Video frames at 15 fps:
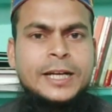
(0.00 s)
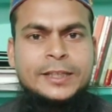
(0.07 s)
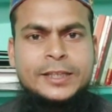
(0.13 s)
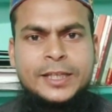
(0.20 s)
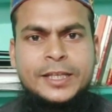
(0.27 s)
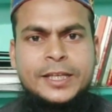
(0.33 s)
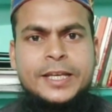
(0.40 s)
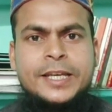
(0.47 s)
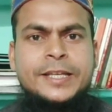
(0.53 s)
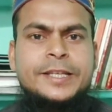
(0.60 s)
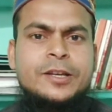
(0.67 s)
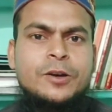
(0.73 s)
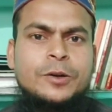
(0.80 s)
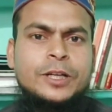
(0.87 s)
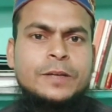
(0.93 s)
ডাক্তার দেখিয়েছি
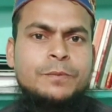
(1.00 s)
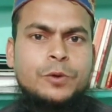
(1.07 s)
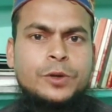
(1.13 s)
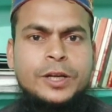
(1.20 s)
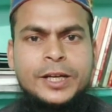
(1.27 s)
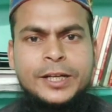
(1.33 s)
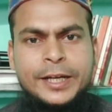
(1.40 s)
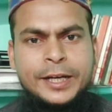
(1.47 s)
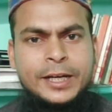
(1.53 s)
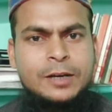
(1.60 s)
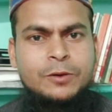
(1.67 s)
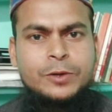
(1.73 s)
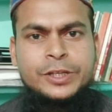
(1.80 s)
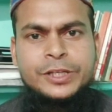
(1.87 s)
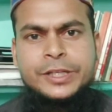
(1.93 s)
অনেক পরীক্ষা নিরীক্ষা
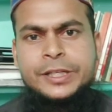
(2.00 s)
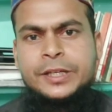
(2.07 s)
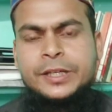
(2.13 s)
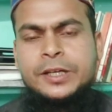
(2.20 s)
করেছি